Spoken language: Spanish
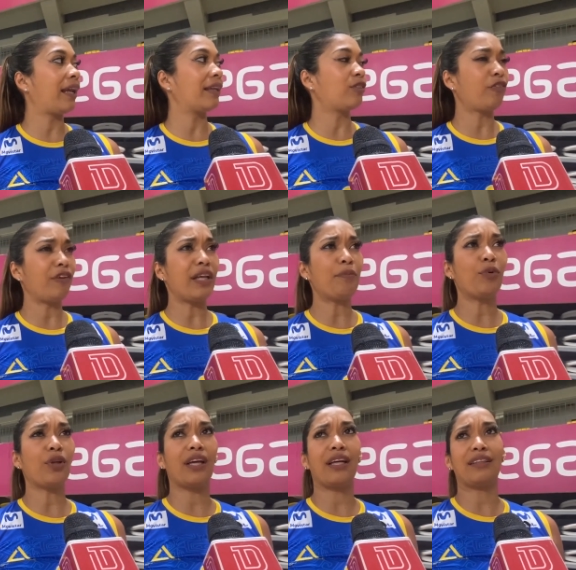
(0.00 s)
estoy feliz
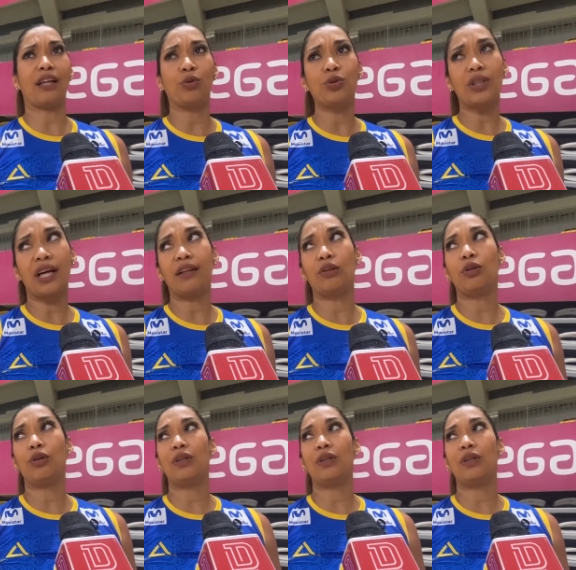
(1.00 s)
porque está escuchando,